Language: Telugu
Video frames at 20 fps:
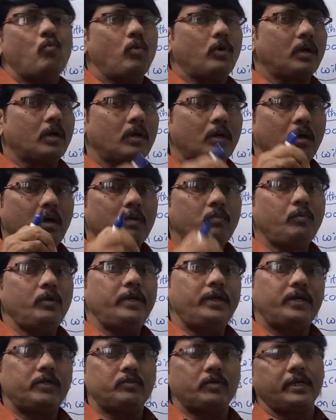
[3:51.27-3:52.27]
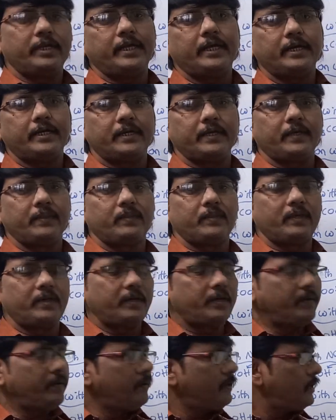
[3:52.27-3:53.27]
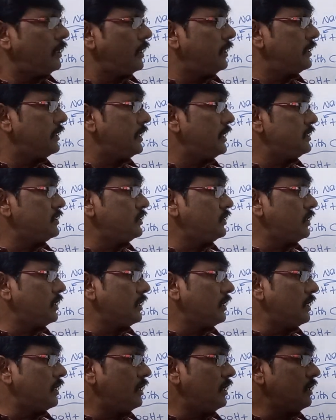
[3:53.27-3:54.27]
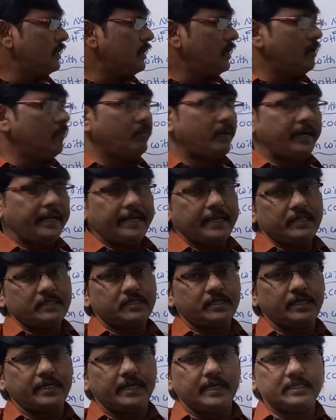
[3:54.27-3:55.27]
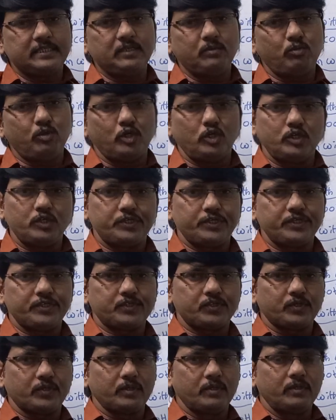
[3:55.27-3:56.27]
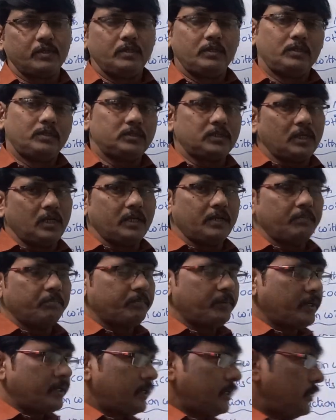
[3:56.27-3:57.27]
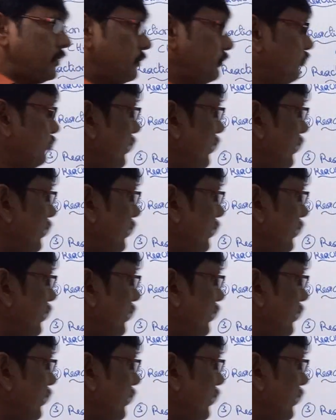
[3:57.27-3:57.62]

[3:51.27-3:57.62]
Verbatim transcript: ఒక కార్బోనేట్తో రియాక్ట్ అయితే అది ఖచ్చితంగా కార్బన్ డైఆక్సైడ్ గ్యాసే ప్రొడ్యూస్ చేస్తుంది చాలా ఇంపార్టెంట్